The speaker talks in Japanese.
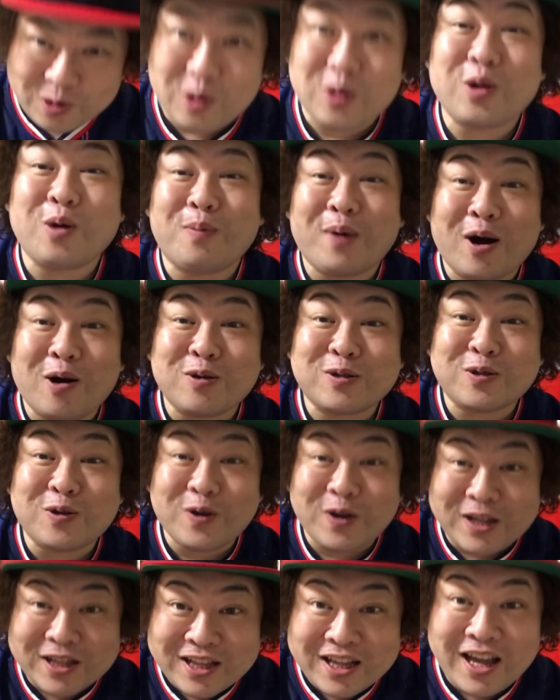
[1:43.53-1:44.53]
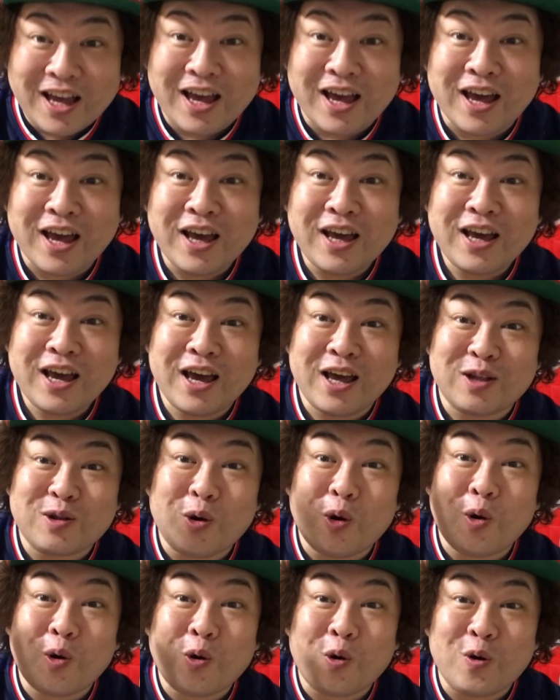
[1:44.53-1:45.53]
言葉を添えて、で、えー、
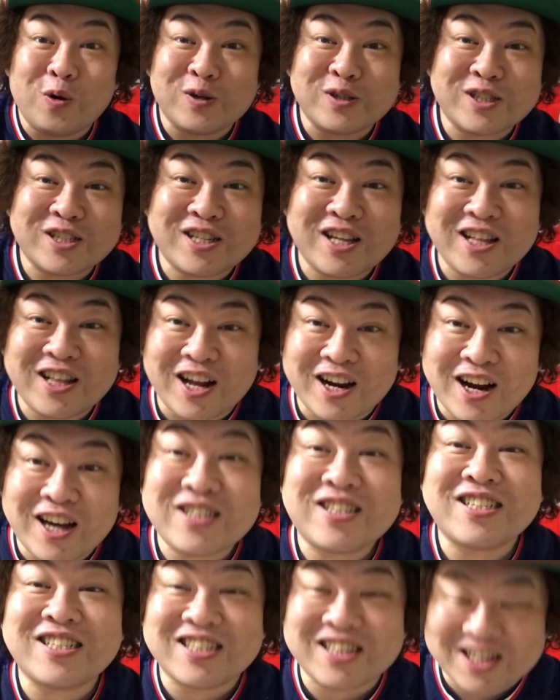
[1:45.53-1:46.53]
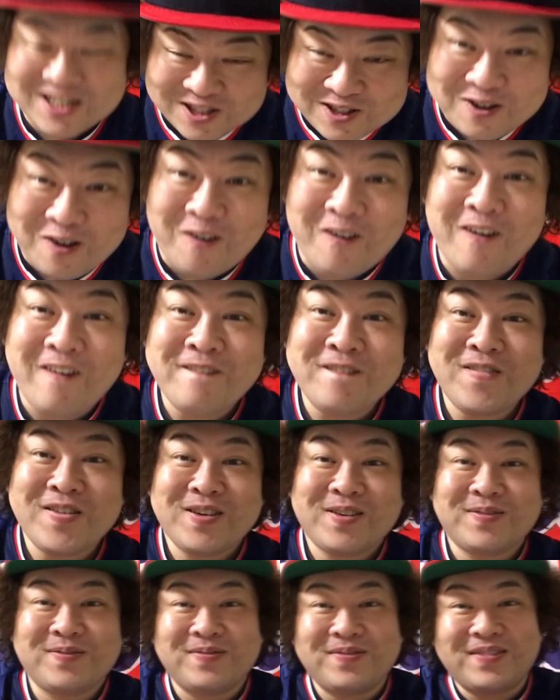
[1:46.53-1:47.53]
投稿してたらしいんですよ。
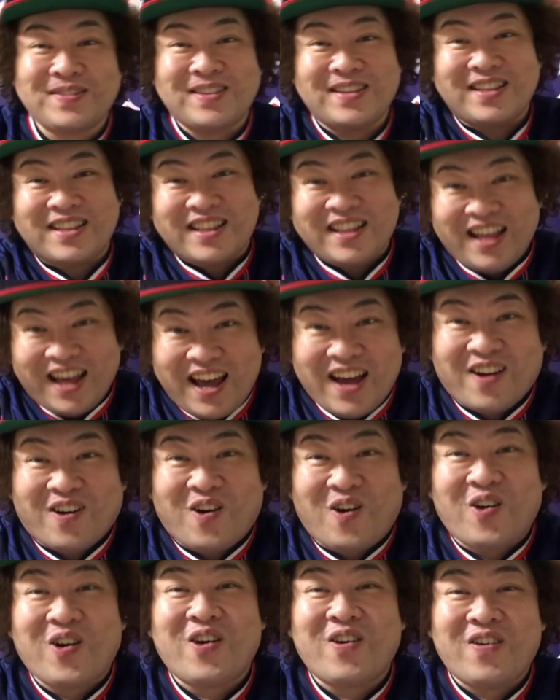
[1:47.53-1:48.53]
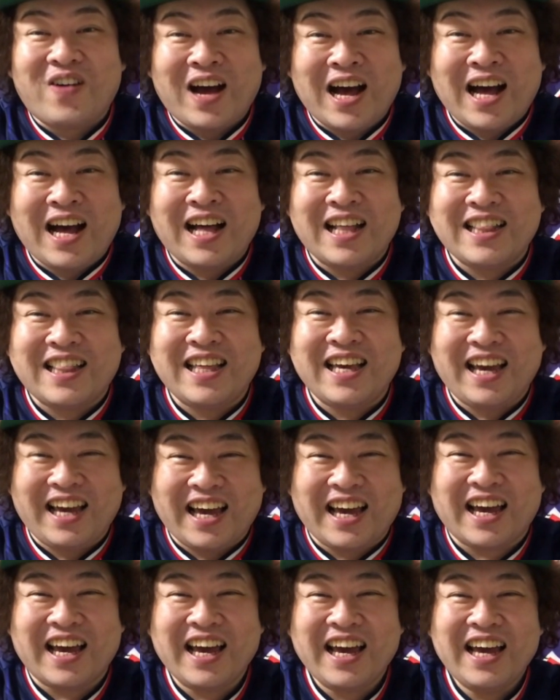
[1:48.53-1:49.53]
ね、これは
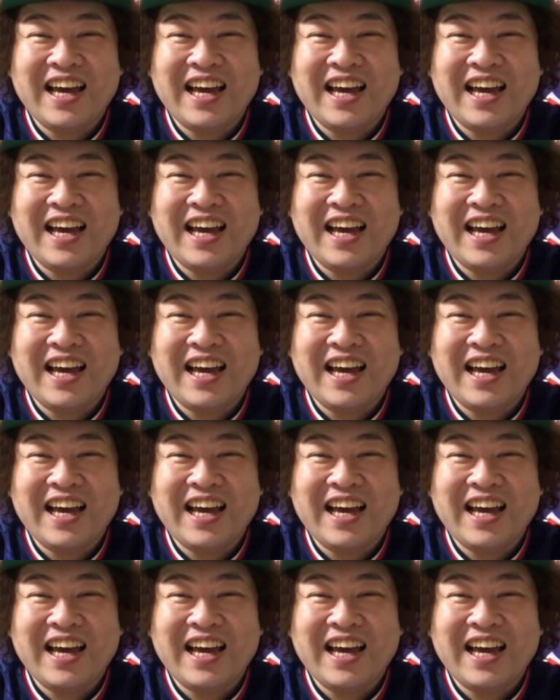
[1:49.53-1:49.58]
ね、